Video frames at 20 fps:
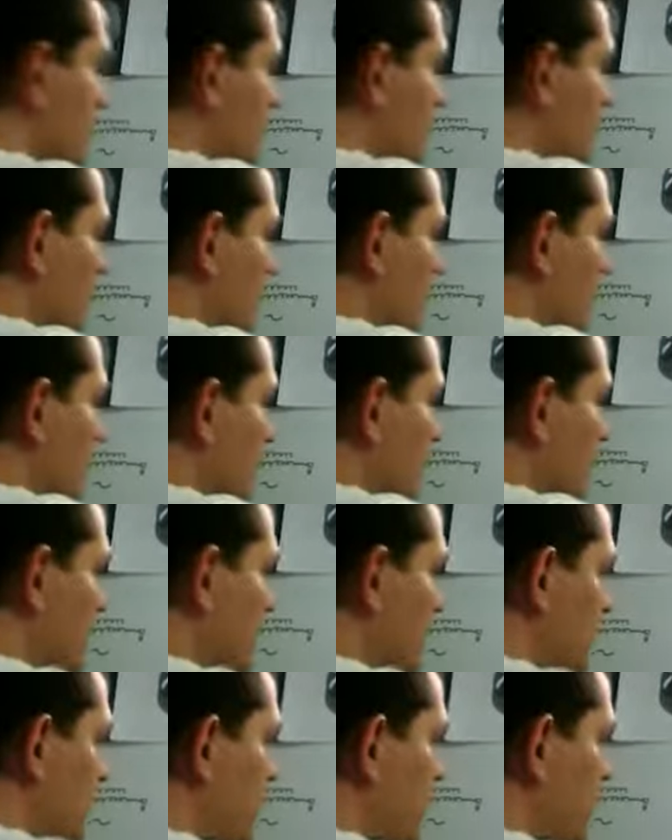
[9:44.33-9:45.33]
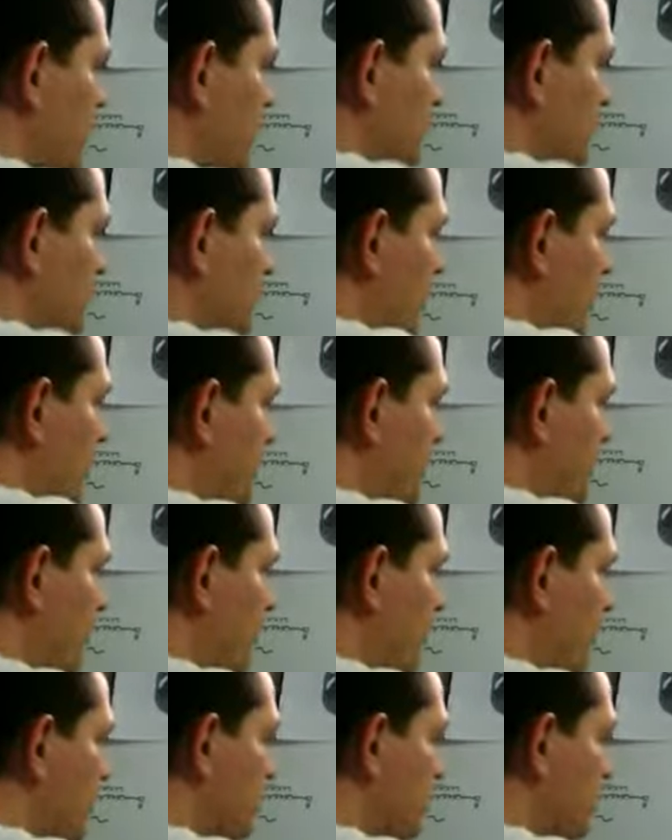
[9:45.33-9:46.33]
Внутри они, соответственно, вот такие
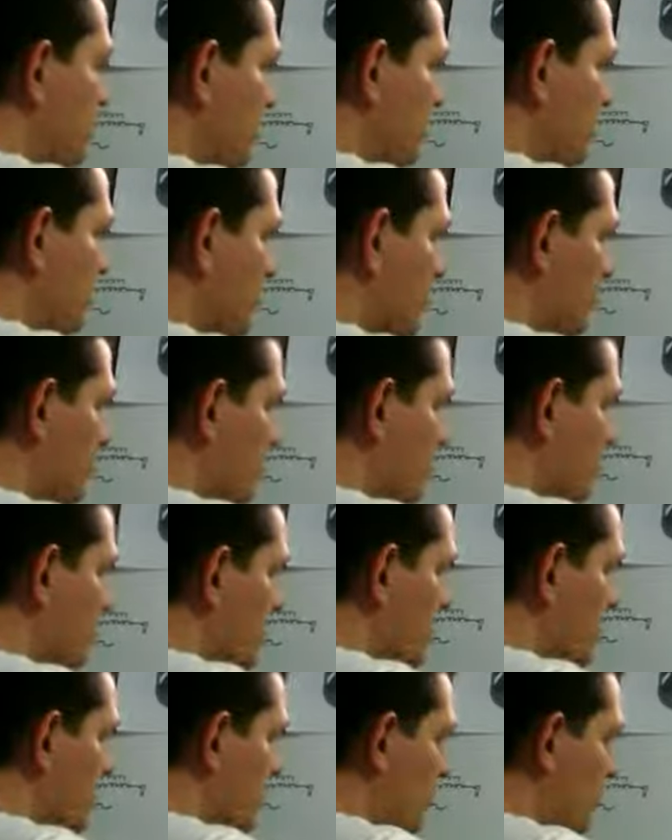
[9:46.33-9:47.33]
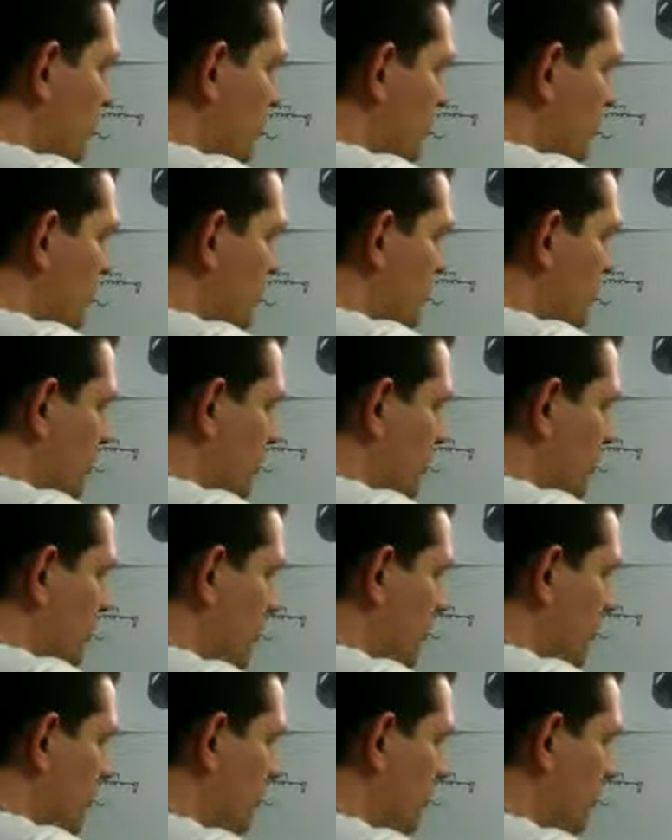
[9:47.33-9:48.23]
состоят, то есть с двумя зонами разряжения.